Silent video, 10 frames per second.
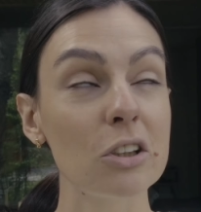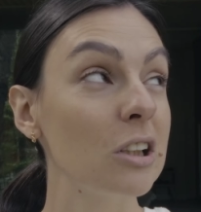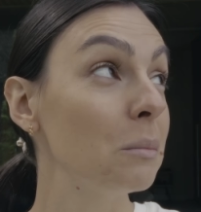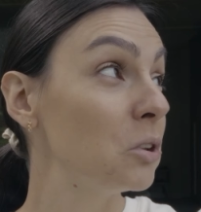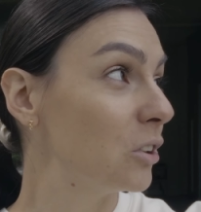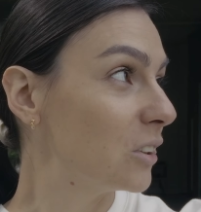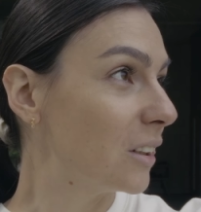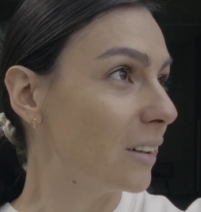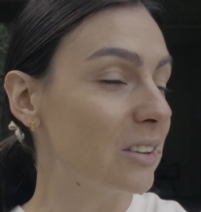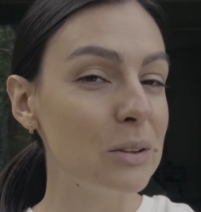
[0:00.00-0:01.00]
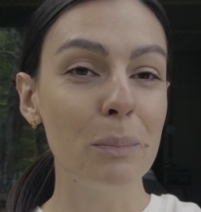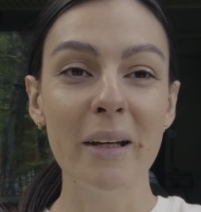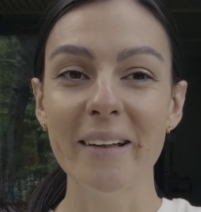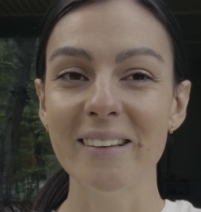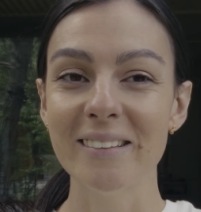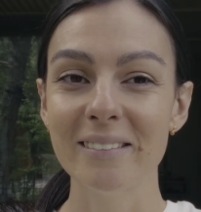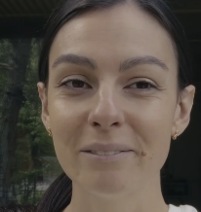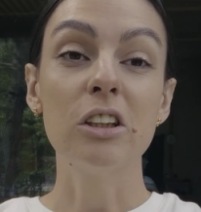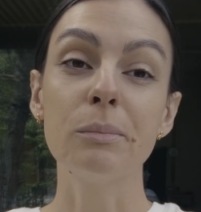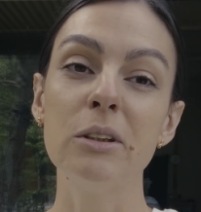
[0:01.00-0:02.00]
шепчет, стало теплее.
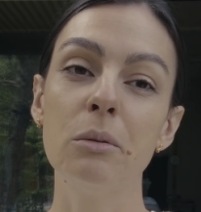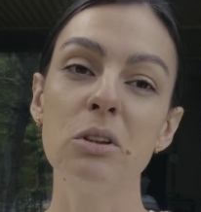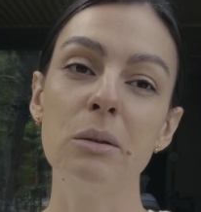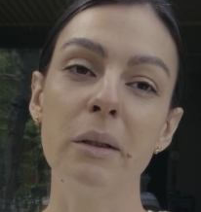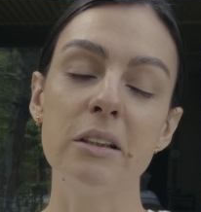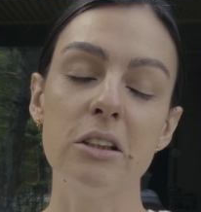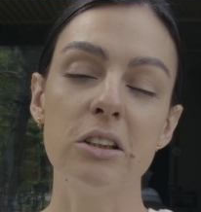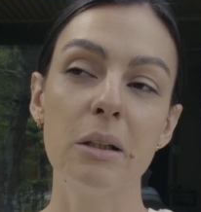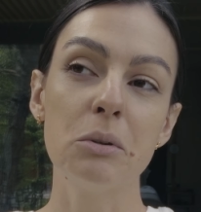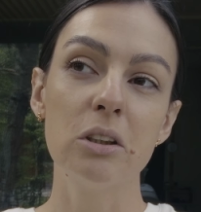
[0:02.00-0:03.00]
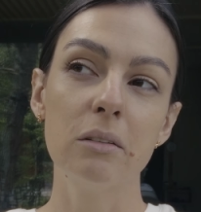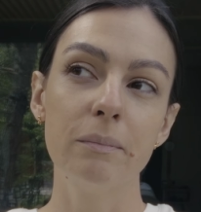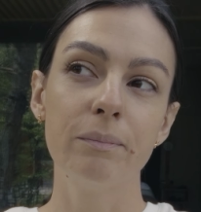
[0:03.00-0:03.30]
Сейчас пойдем снимать ресепшн.